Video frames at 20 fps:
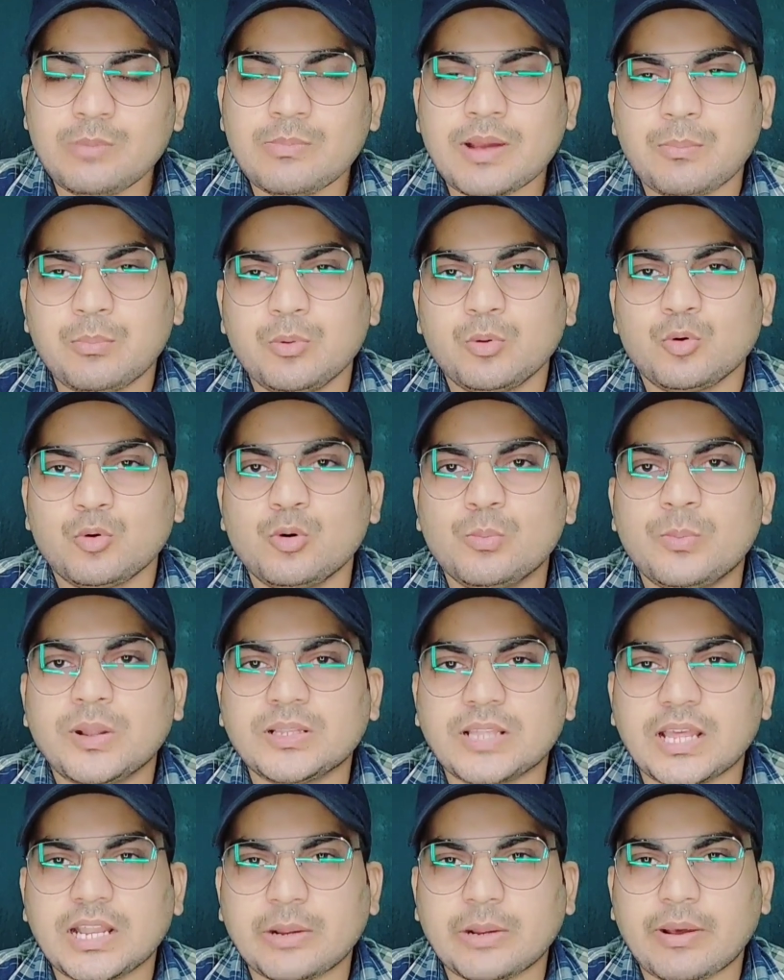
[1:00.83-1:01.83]
मैं आप लोगों को
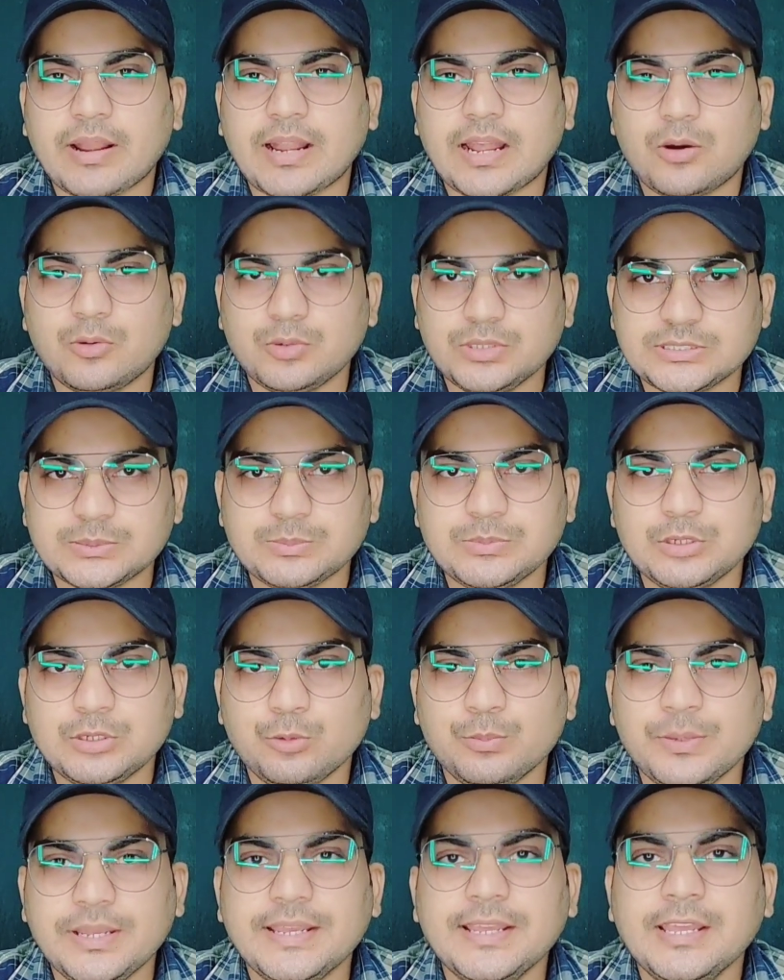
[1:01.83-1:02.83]
बताने वाला हूँ इस वीडियो
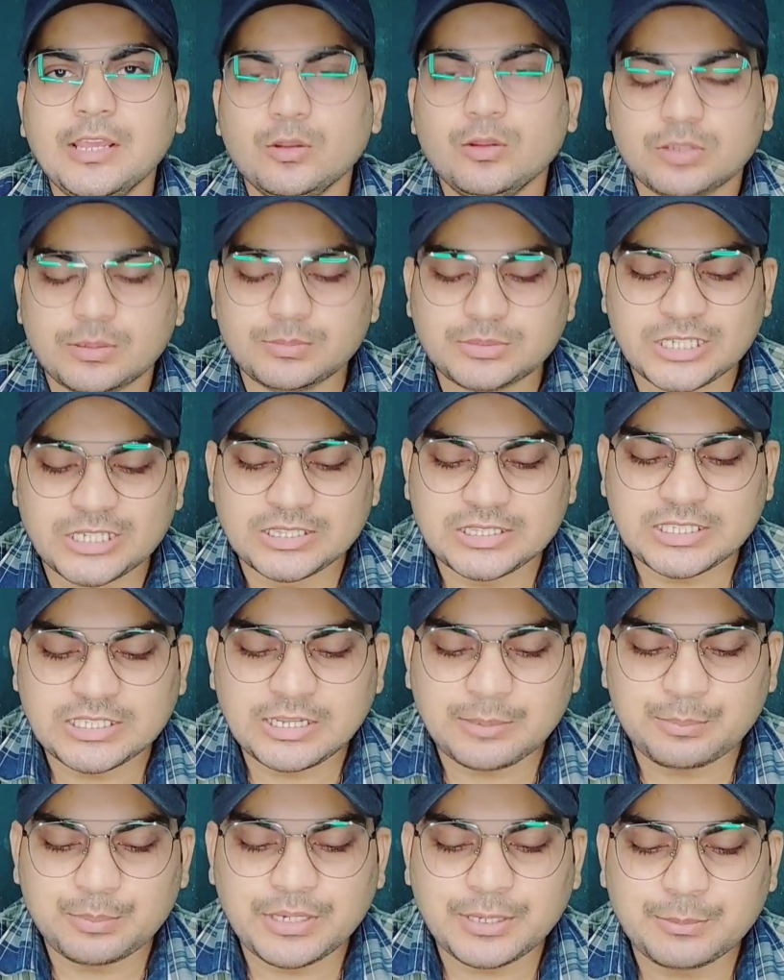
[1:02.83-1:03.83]
में हम चलते हैं
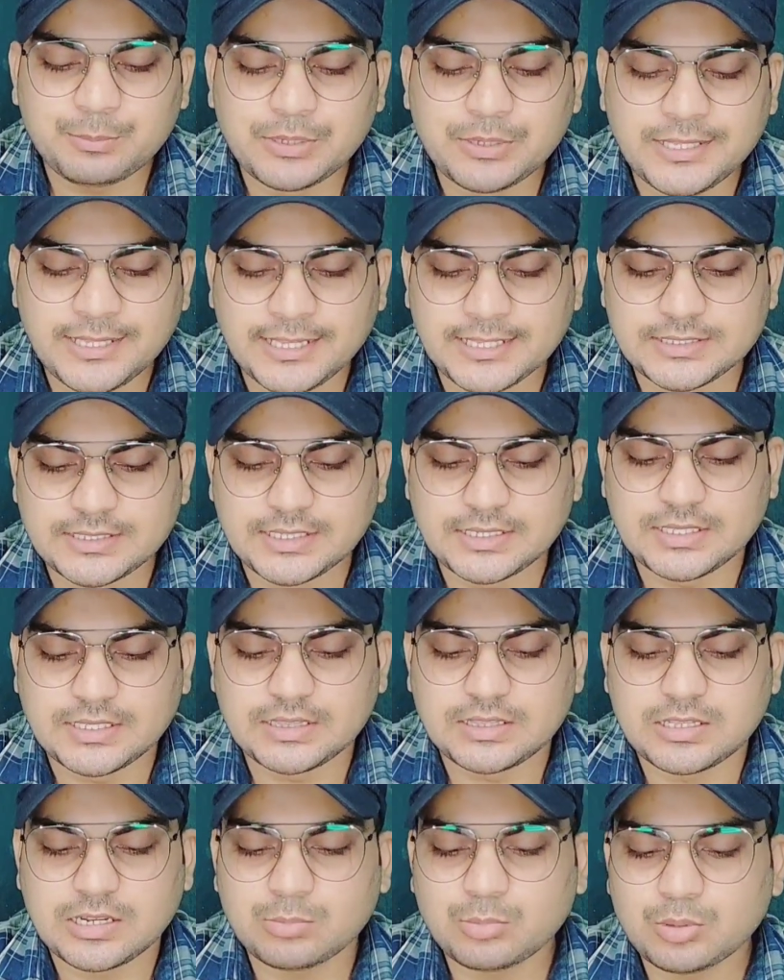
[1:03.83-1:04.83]
अपने एप्लीकेशन की
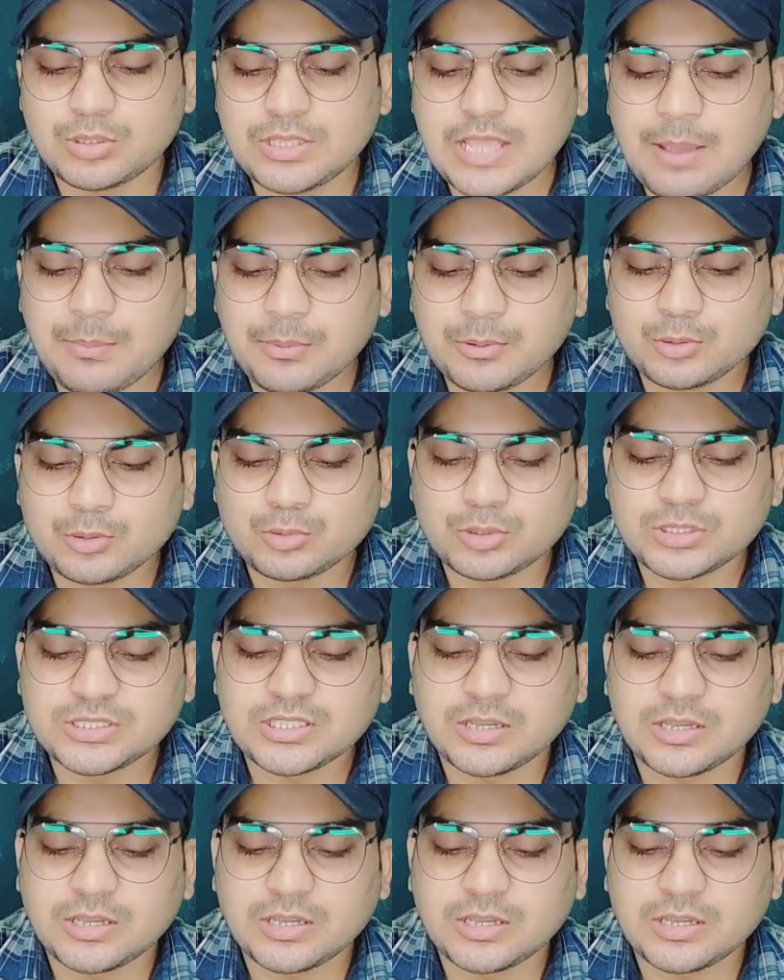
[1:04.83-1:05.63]
तरफ तो यहाँ पर दोस्तों इस